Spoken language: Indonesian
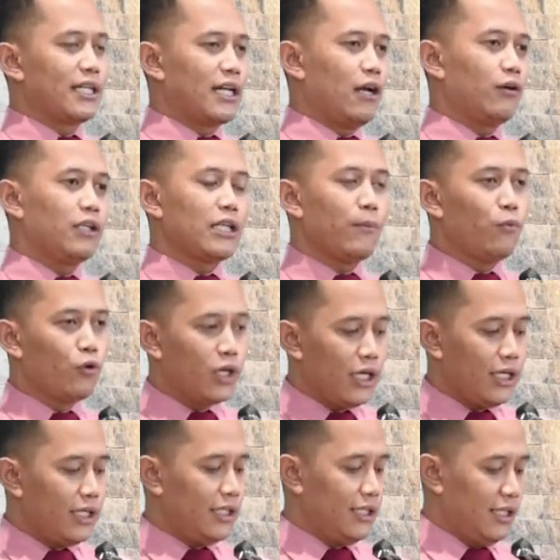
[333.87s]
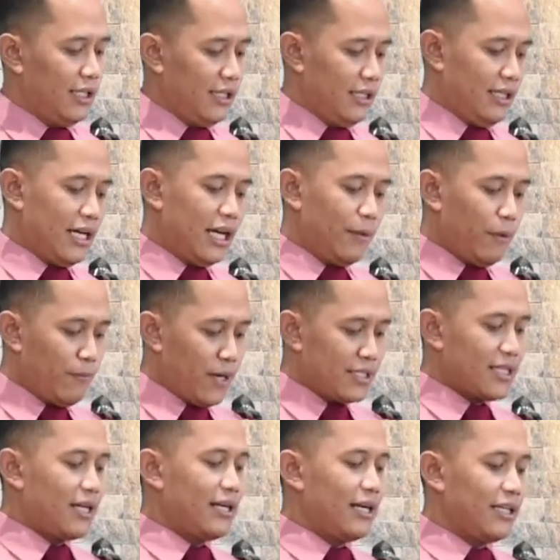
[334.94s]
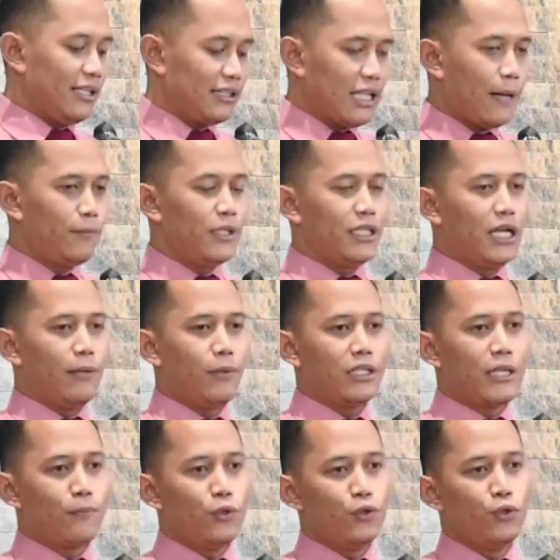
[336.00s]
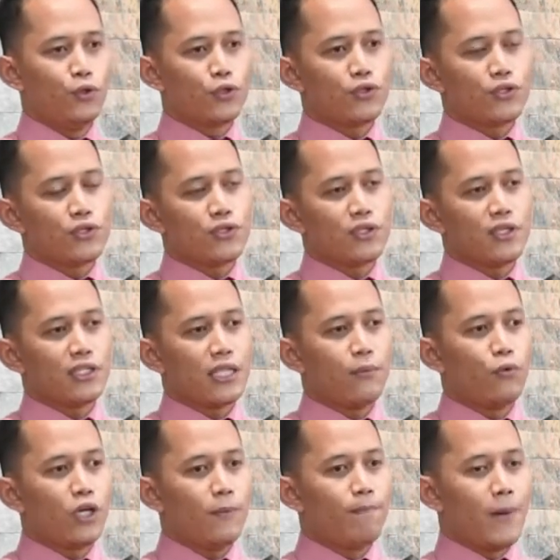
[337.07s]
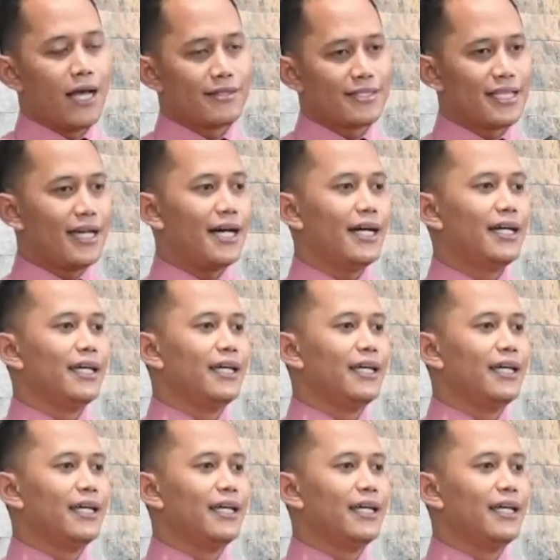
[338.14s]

Kalau kita mungkin dari pembacaan Alkitab di dalam kitab Yunus, kita mungkin baca